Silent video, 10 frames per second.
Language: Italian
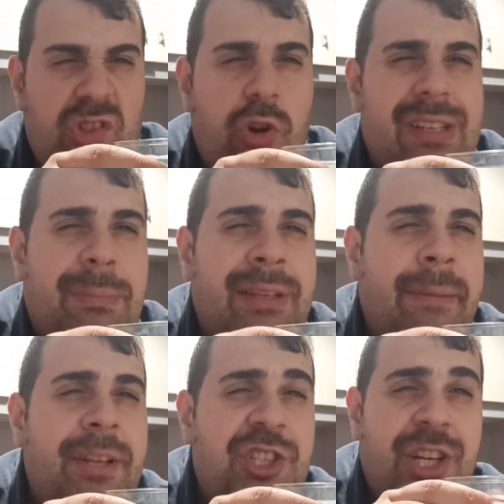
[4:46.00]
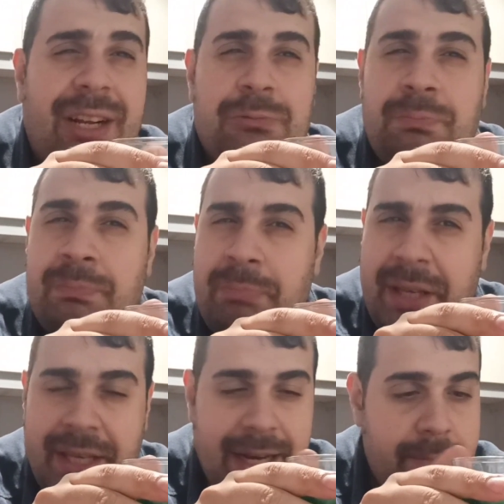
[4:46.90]
corrisponderebbe circa un
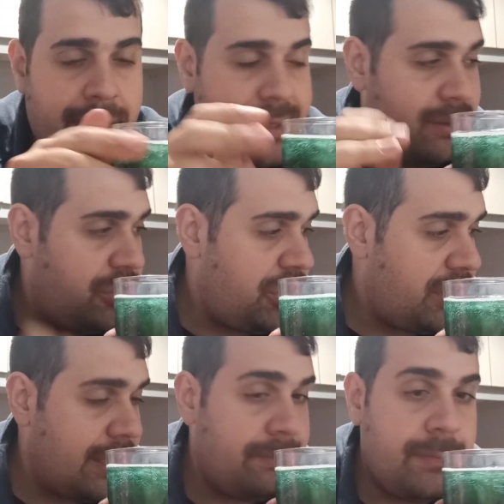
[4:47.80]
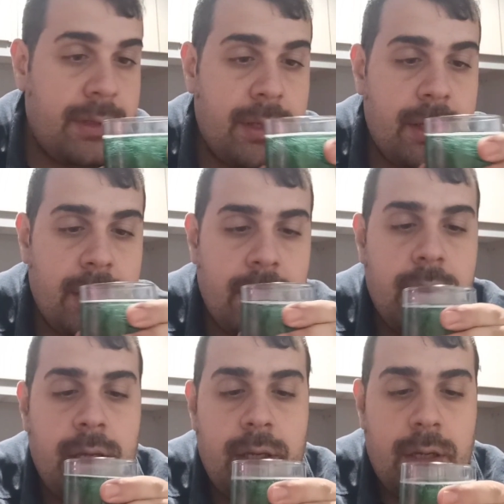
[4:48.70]
bicchiere e mezzo circa
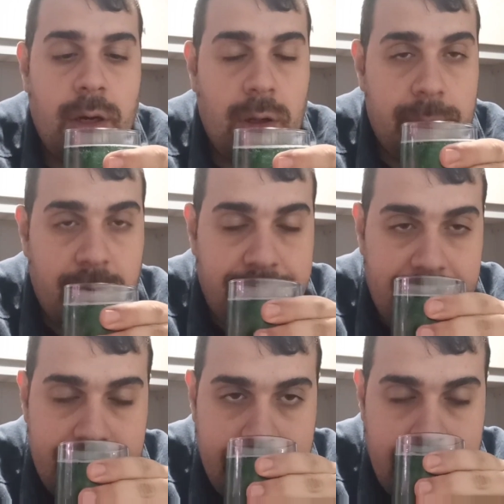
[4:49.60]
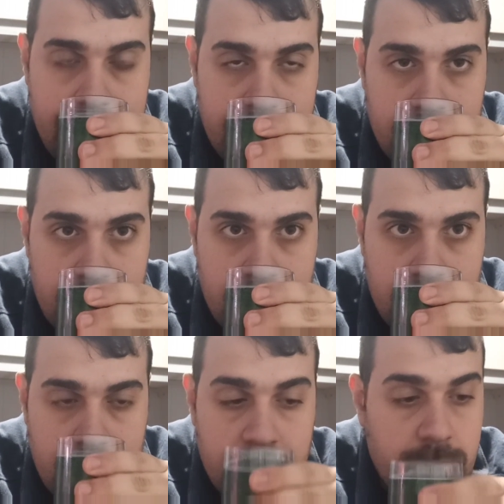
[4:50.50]
provo fattiva
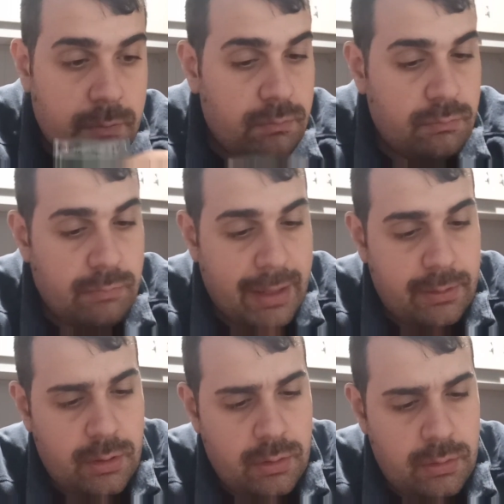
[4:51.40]
beh